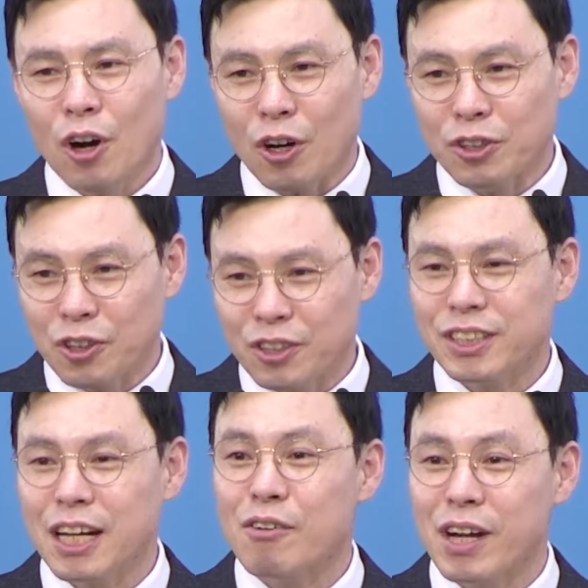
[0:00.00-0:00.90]
어떤
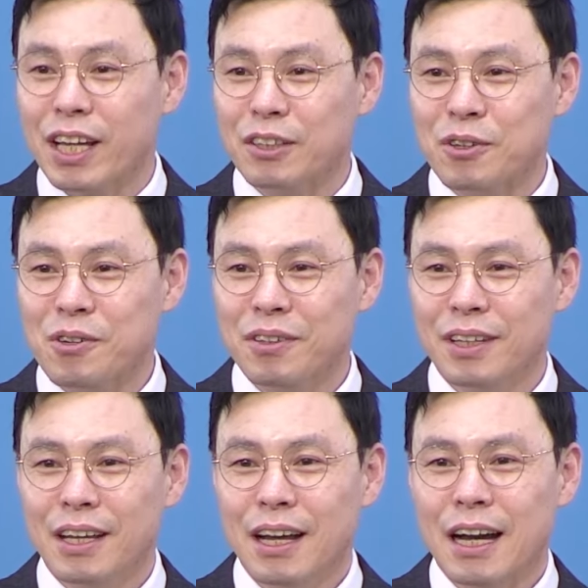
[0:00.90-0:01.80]
상황에도
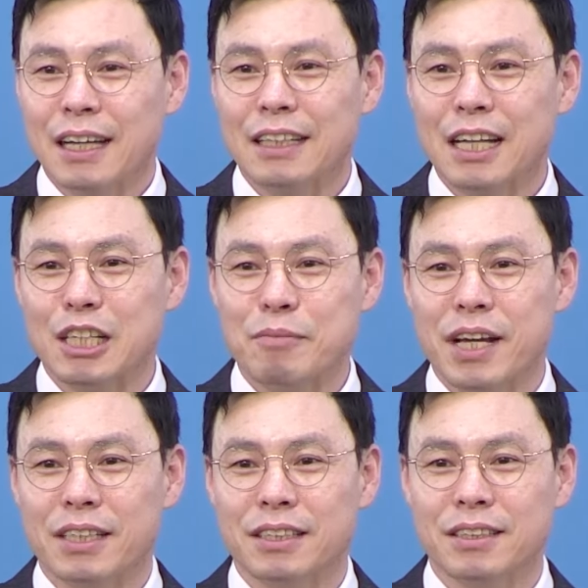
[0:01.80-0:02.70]
하나님이
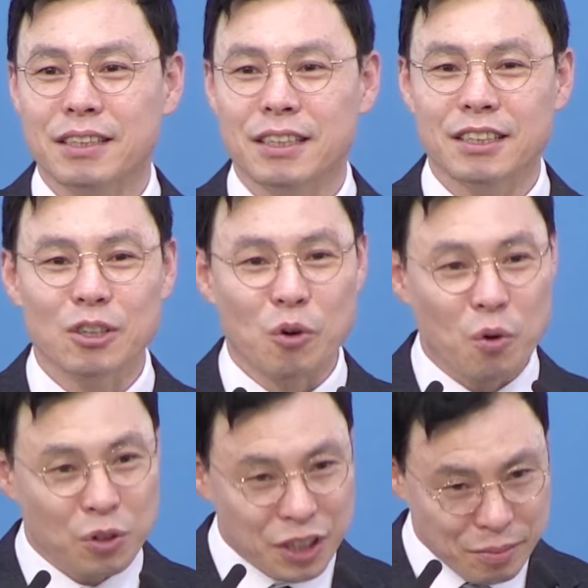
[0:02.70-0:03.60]
하시는 일은
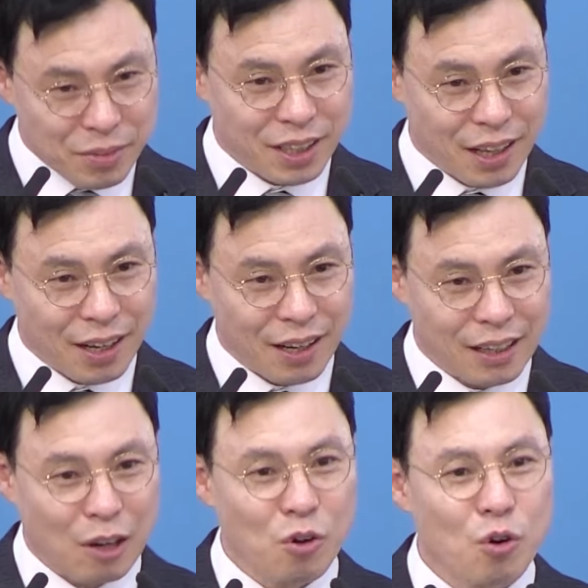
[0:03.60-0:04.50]

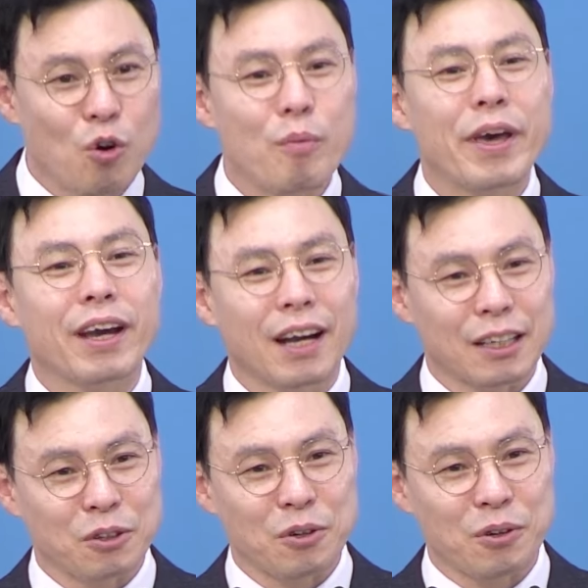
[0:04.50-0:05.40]
옳으십니다라고
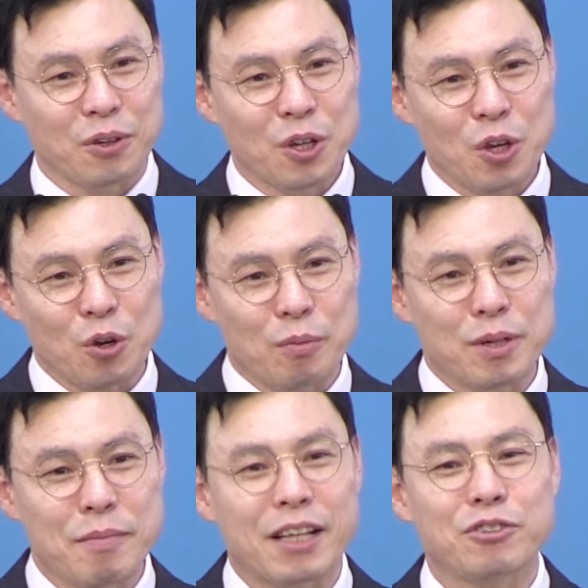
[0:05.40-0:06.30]
고백하도록
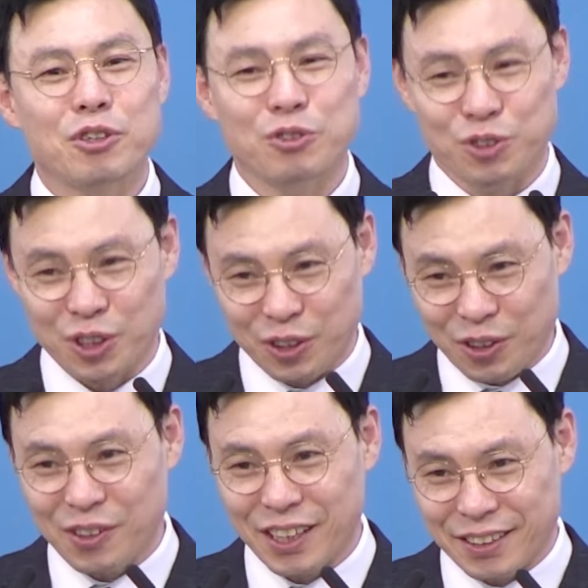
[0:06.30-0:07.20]
욥을 만져
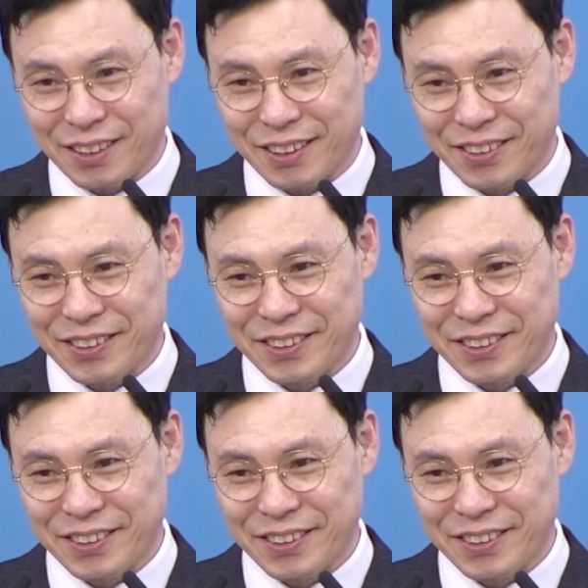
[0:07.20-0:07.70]
주셨던 것 같아요.